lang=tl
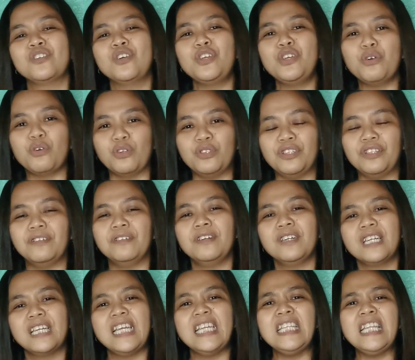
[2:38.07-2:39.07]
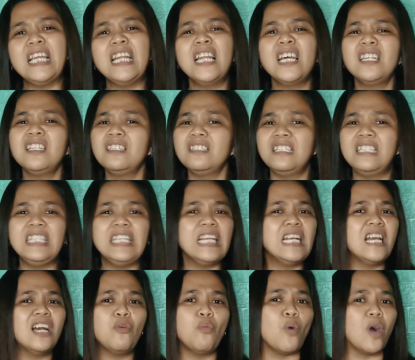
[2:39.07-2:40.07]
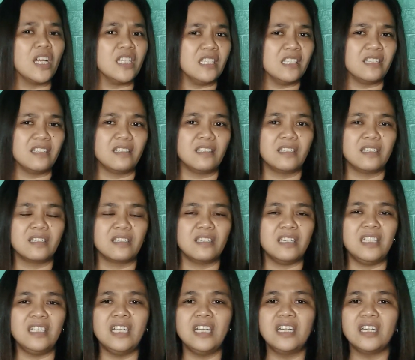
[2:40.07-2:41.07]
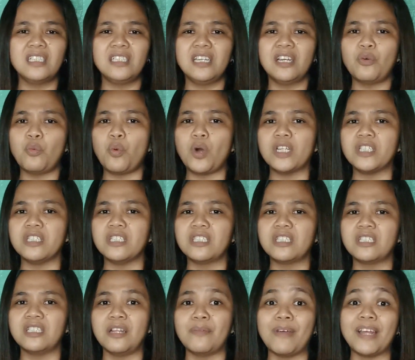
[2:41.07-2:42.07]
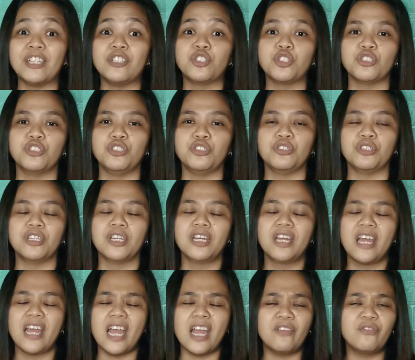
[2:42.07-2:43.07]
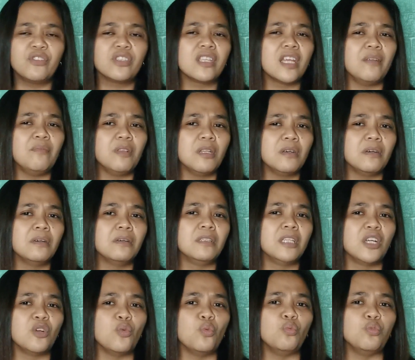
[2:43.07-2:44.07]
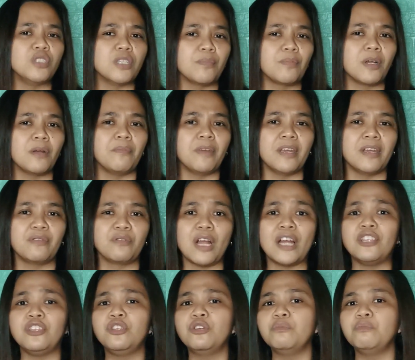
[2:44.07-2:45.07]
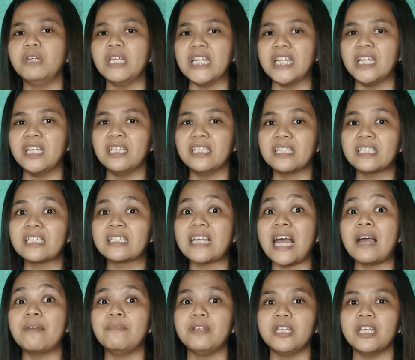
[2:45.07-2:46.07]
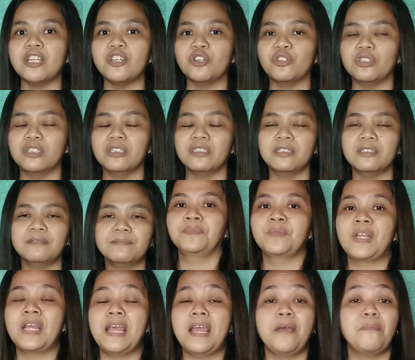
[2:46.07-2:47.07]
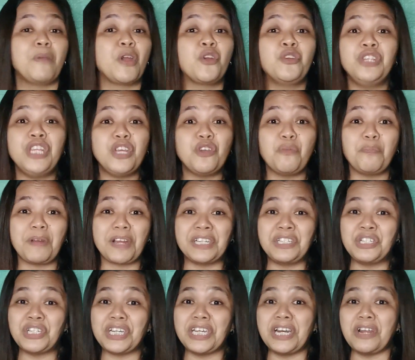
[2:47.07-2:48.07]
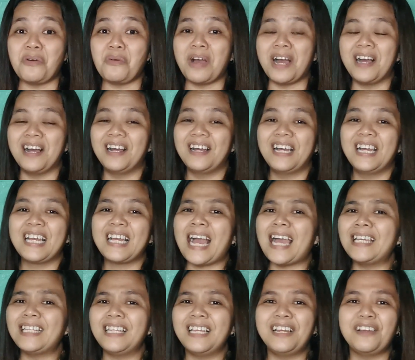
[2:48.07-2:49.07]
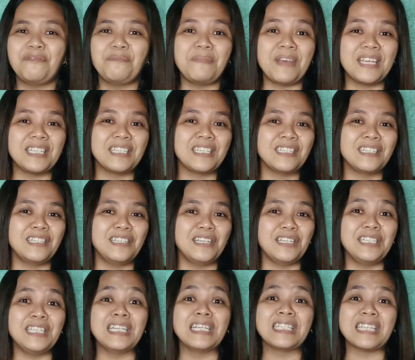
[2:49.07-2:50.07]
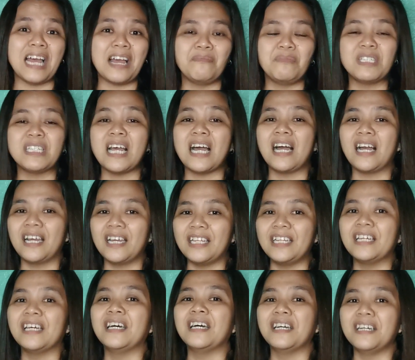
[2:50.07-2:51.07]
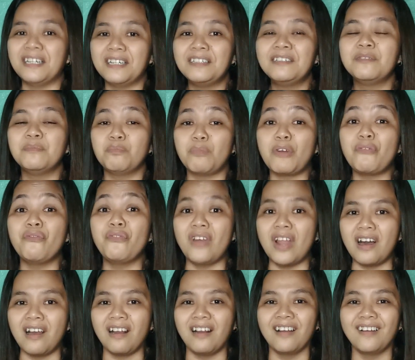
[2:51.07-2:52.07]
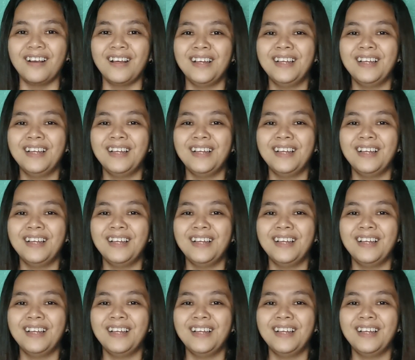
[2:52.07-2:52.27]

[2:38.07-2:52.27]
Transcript: so yun, hindi lang hindi lang once, hindi lang niya once na mention yun. Every time na nag-uusap kami, randomly, nasasabi niya yun. Pero hindi ko pa rin siya ginawa. Kahit ilang beses yun yung sinasabi sa akin na mag-vlog.